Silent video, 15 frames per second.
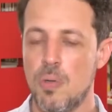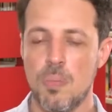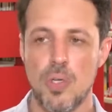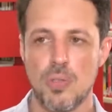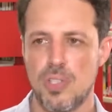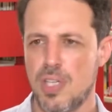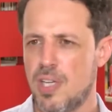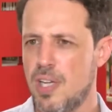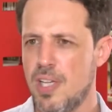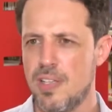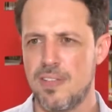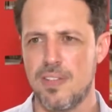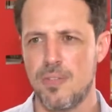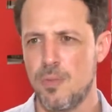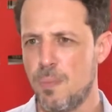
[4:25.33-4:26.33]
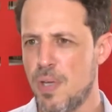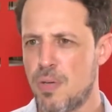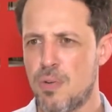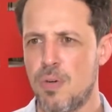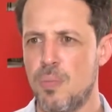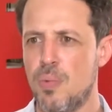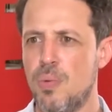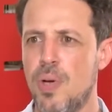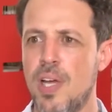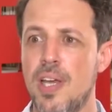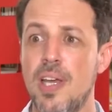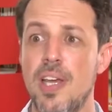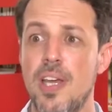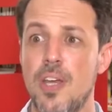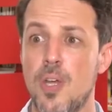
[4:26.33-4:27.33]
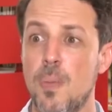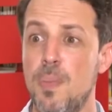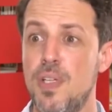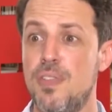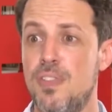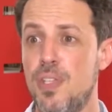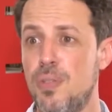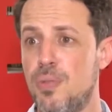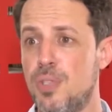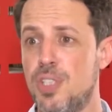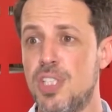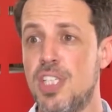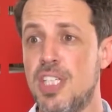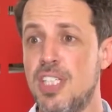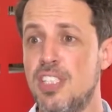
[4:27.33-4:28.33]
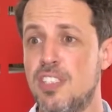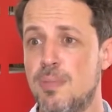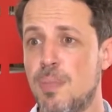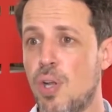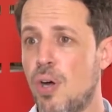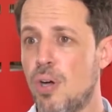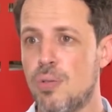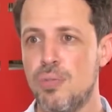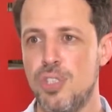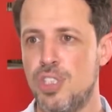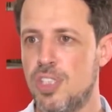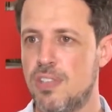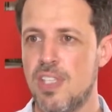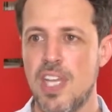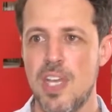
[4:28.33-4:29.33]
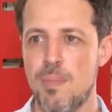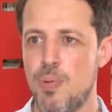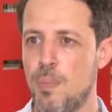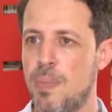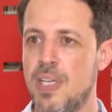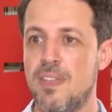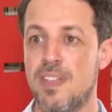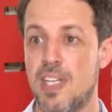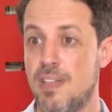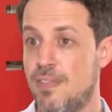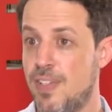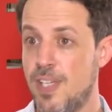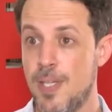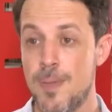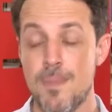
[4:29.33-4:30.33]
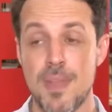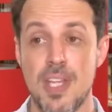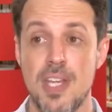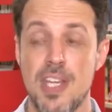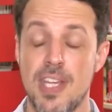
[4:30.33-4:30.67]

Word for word: Uma outra crença super comum é eu preciso de grandes blocos de tempo para escrever,